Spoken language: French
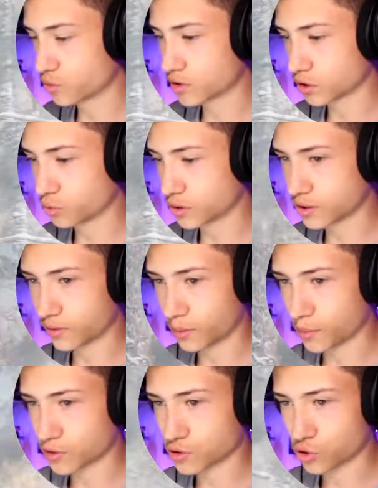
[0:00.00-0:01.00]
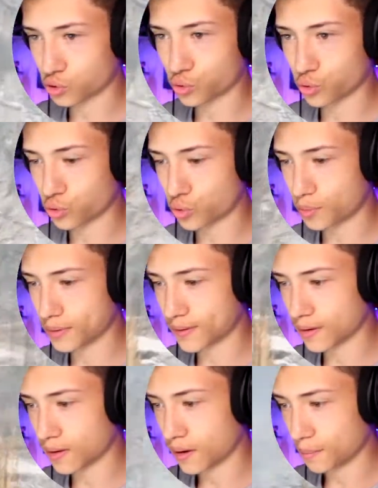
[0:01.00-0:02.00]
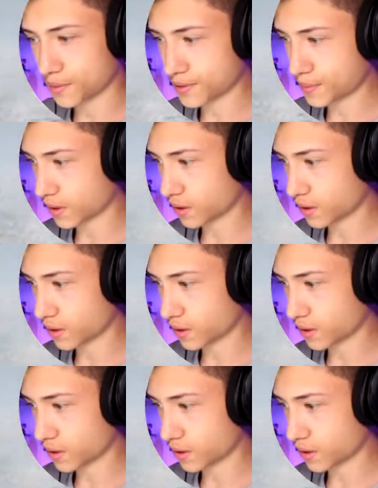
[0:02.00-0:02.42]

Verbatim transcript: 5-8, c'est vraiment un score de, de pédale. Mais c'est pas